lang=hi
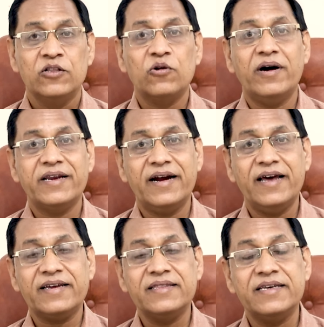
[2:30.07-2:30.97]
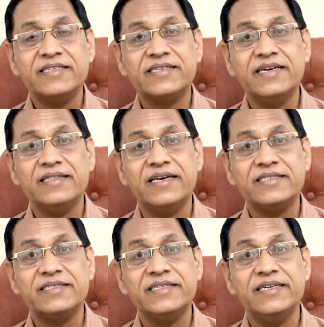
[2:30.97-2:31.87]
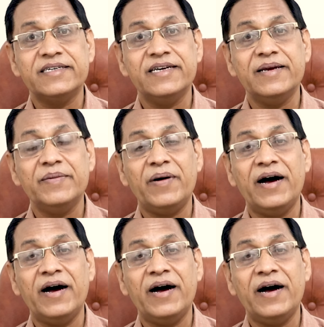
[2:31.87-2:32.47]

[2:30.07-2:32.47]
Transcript: तो हरियाणा की 10 की 10 सीटें